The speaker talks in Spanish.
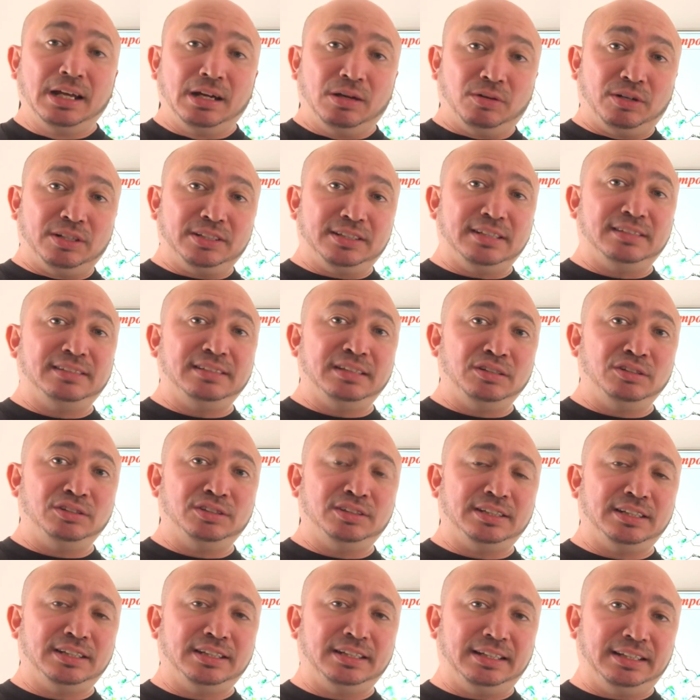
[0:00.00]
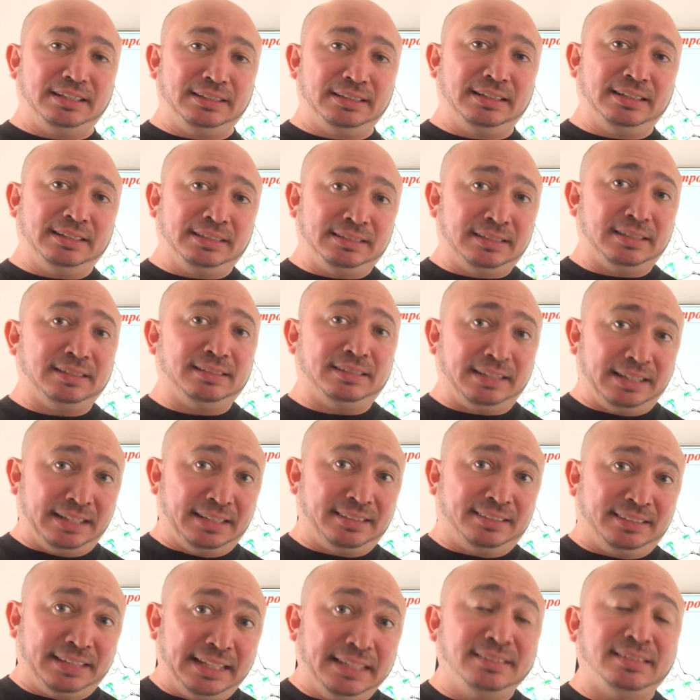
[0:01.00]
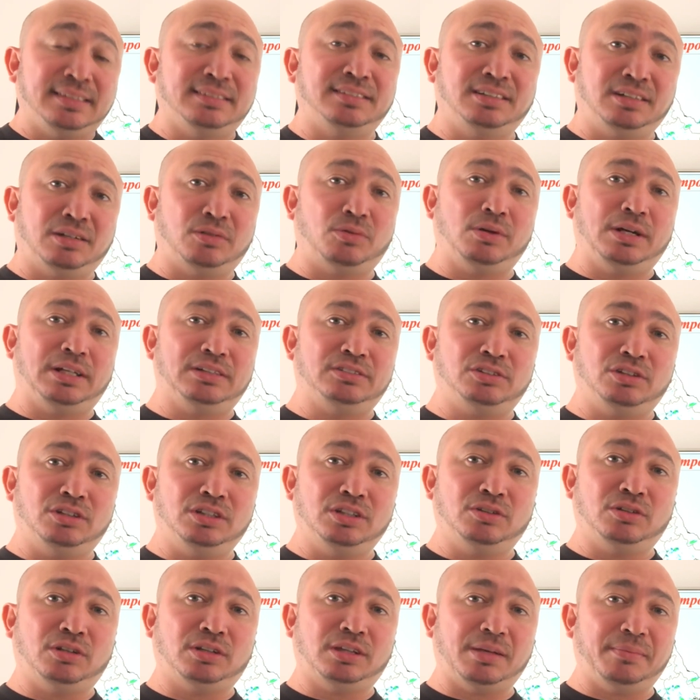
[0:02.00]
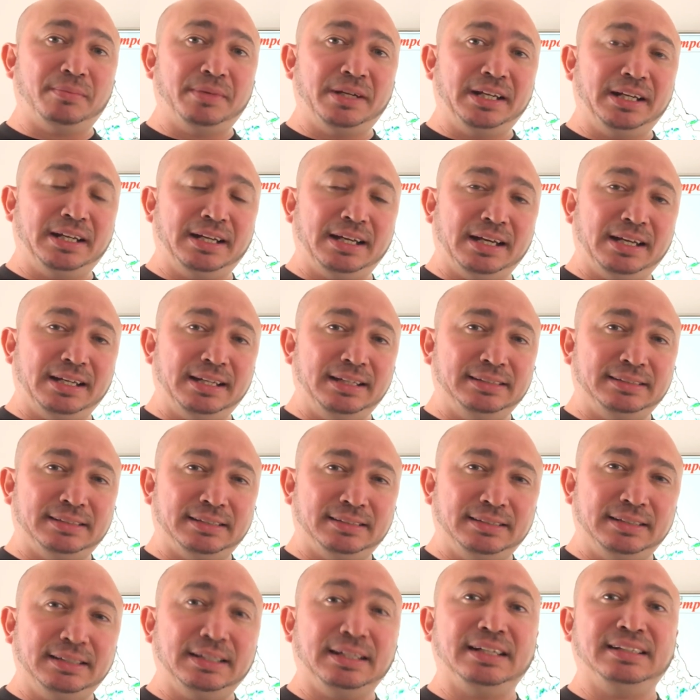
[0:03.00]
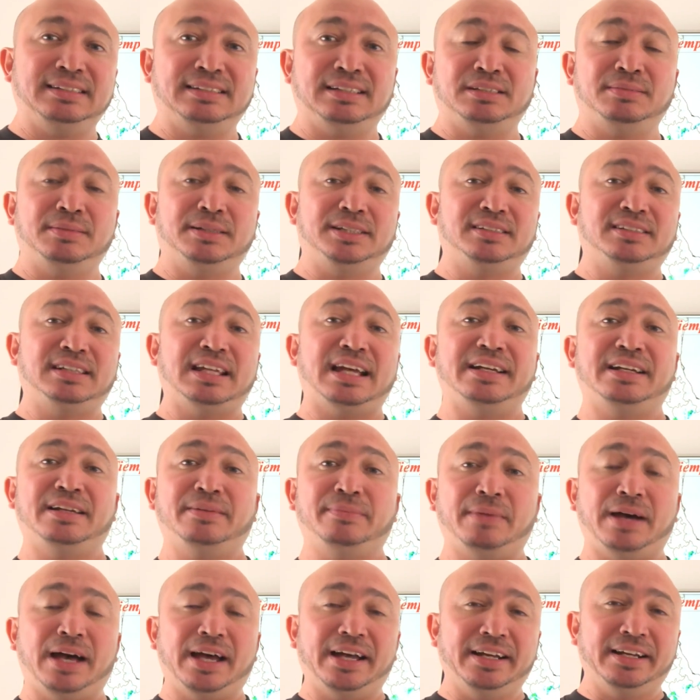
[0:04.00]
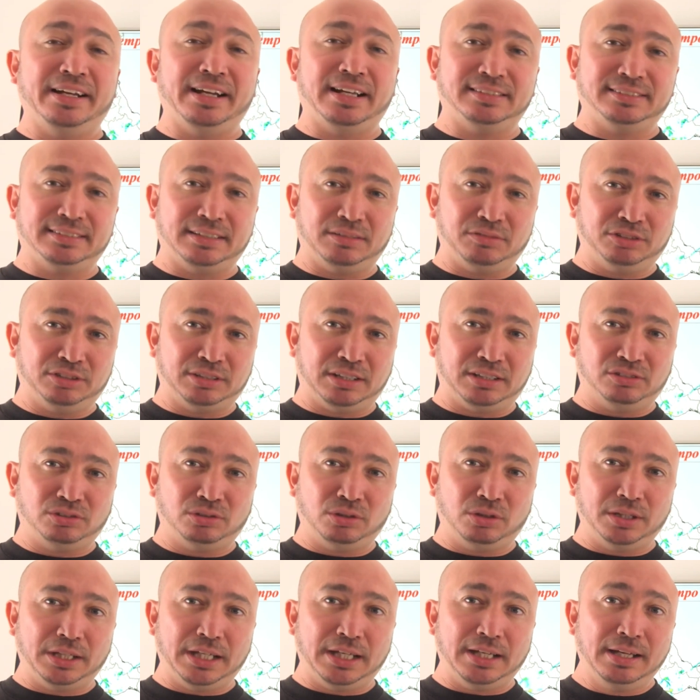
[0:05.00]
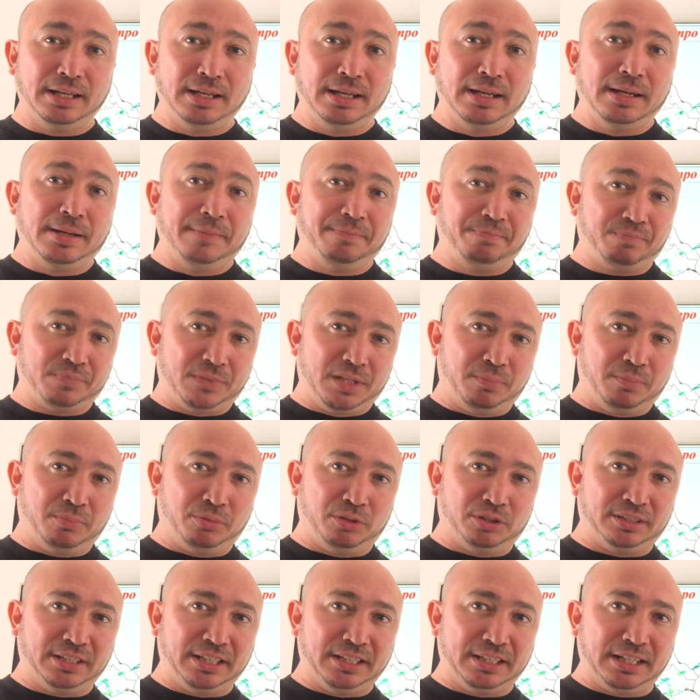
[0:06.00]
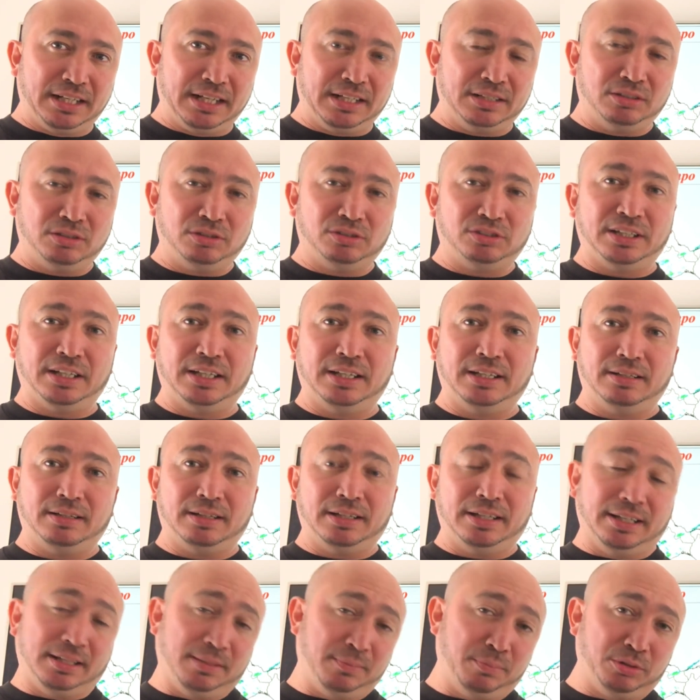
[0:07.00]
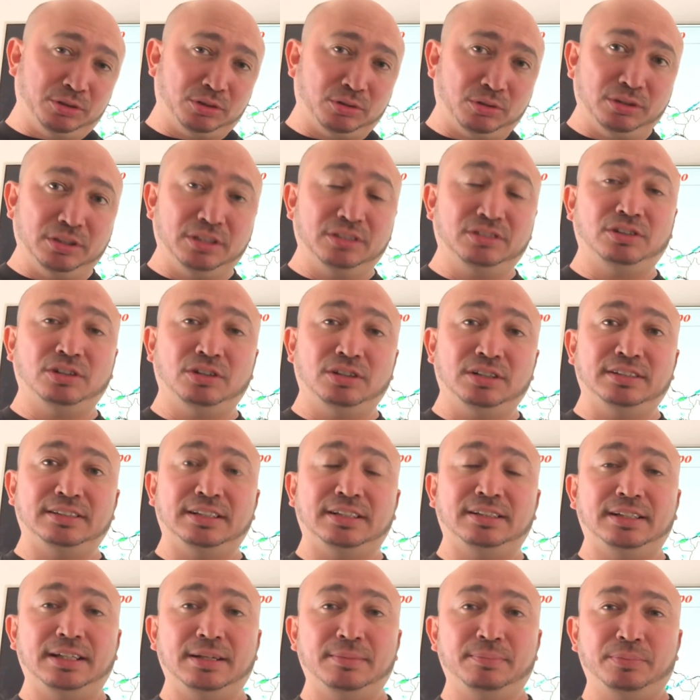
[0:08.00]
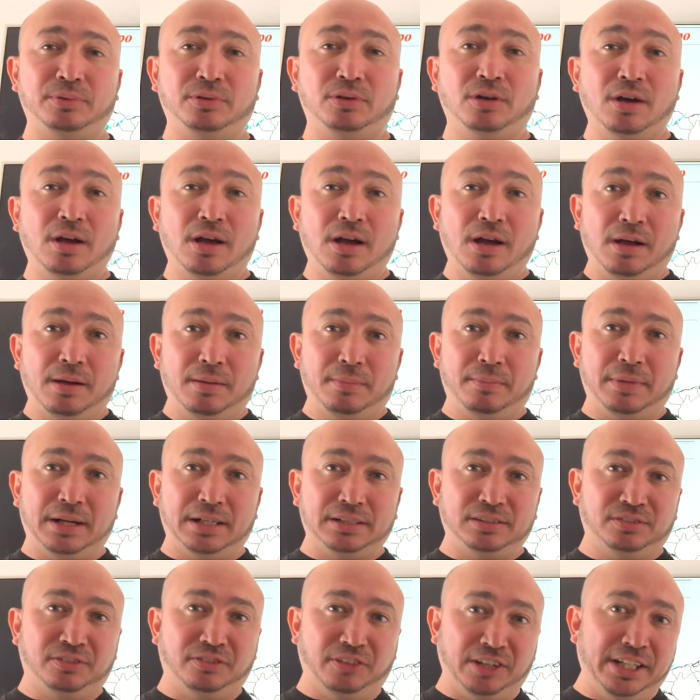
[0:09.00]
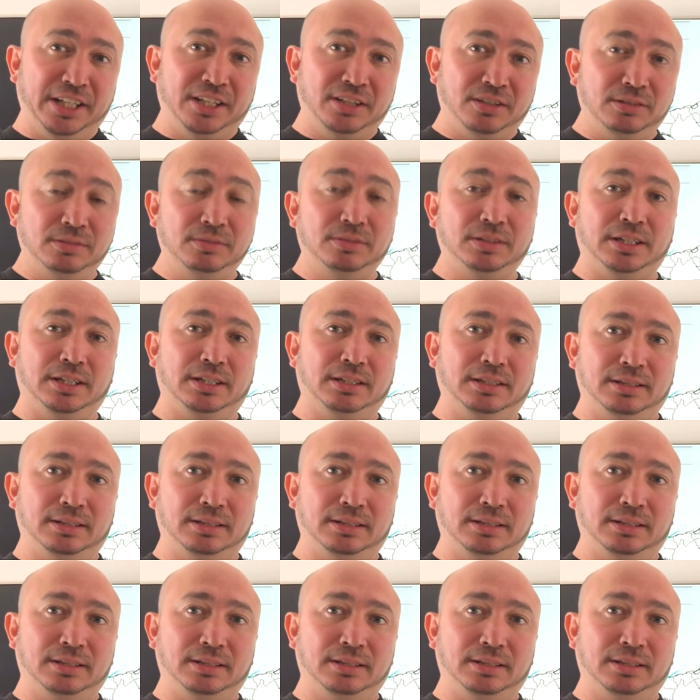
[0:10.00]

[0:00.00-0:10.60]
Lo que está haciendo este, eh, esta extensa circulación en Norteamérica es hacer que estas masas de aire bajen hasta nuestra zona y pues generándonos eh, pues condiciones de tiempo más frío,